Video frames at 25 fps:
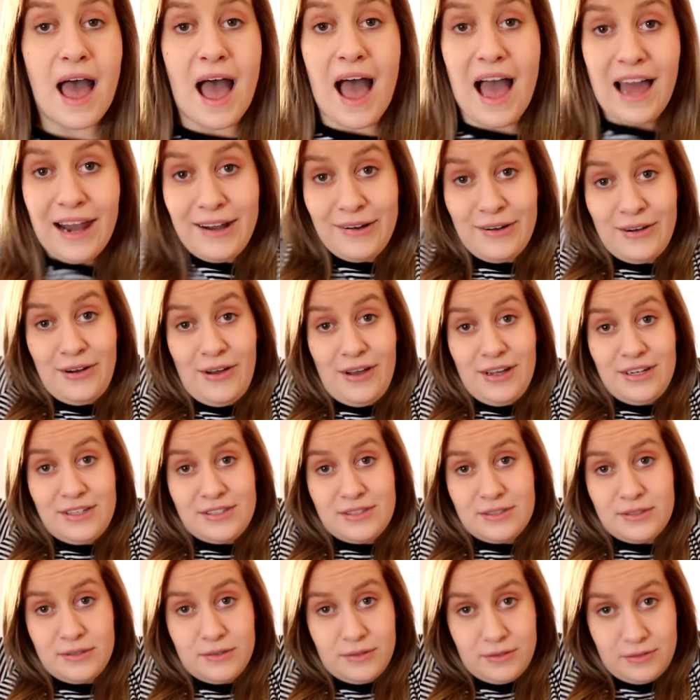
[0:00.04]
Hallo
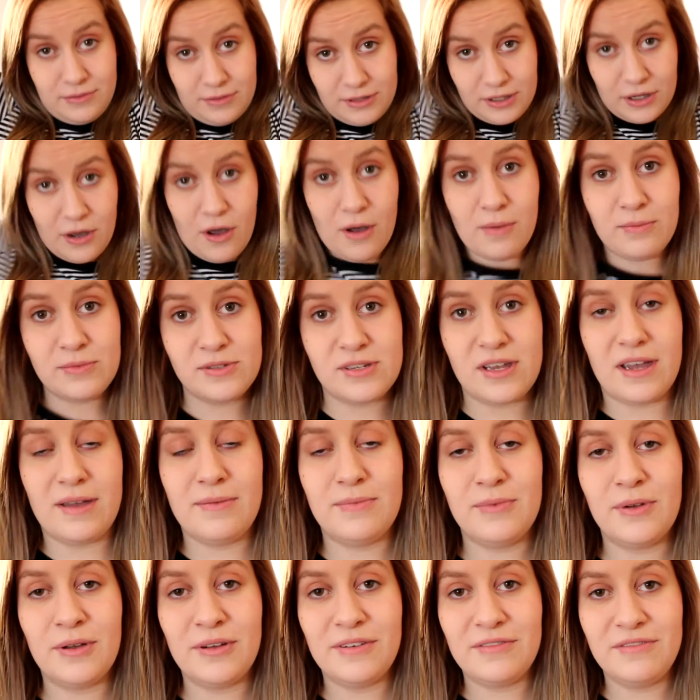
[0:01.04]
Leute und willkommen zu
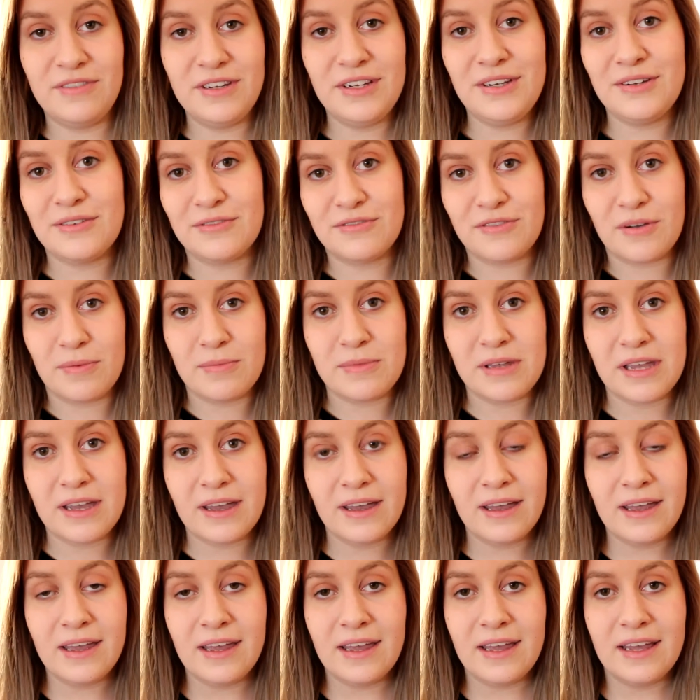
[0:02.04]
einem neuen Video von
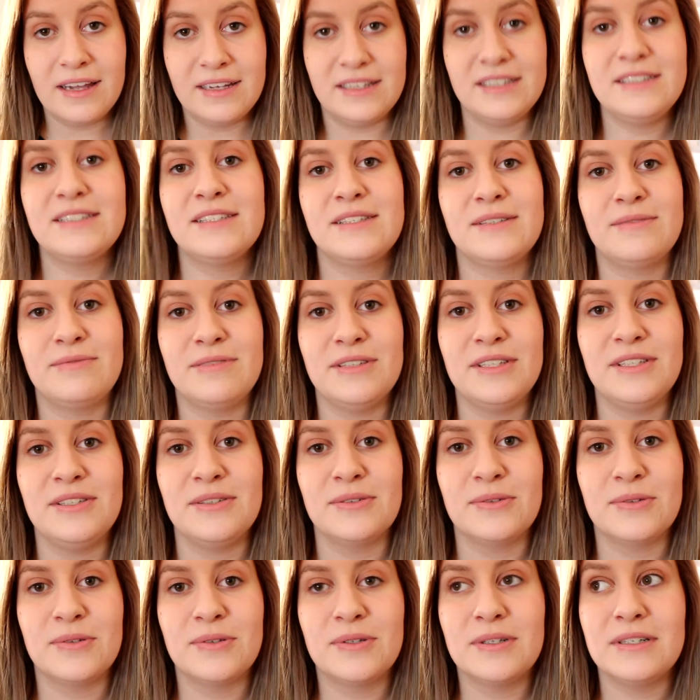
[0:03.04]
mir. Dieses
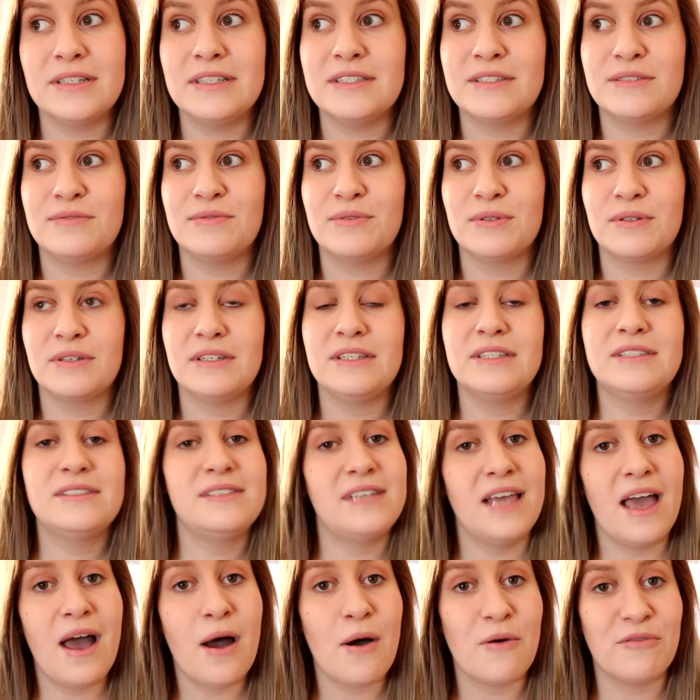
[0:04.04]
Video ist wirklich
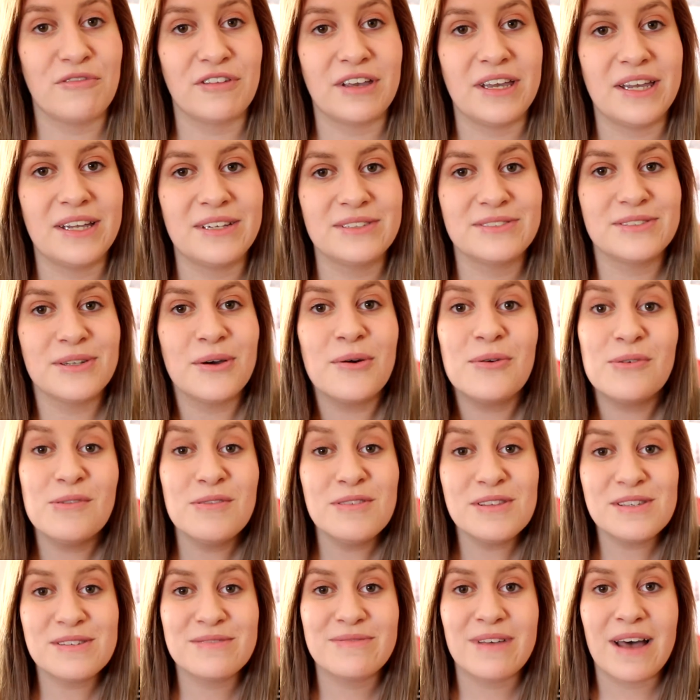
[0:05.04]
sehr aufregend
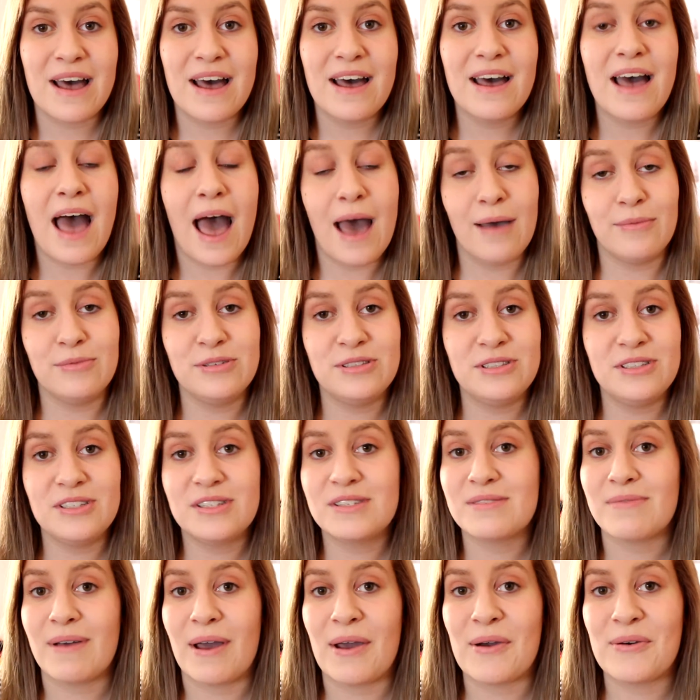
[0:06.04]
und zwar habe ich
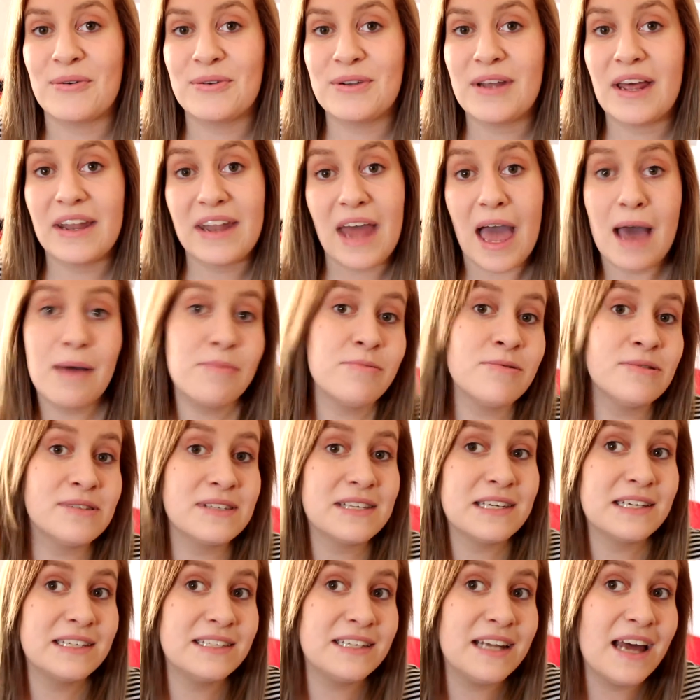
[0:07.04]
die 200
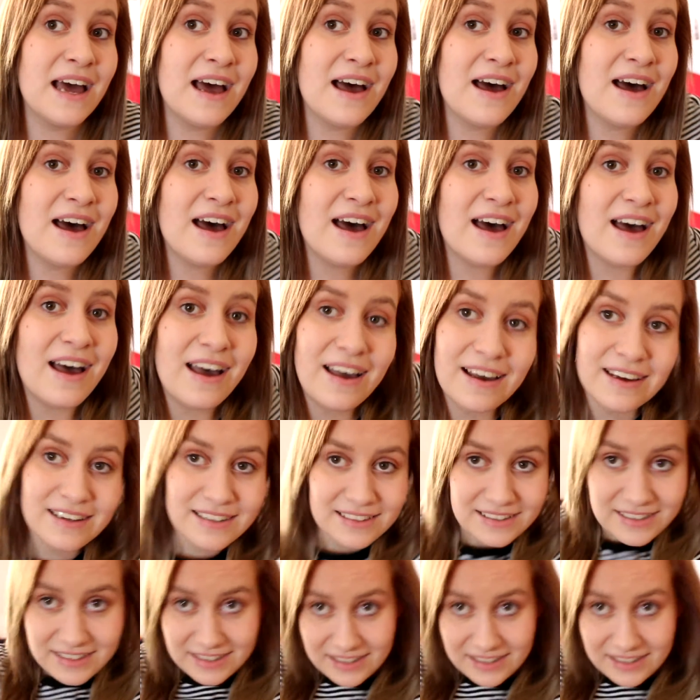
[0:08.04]
Abos geknackt.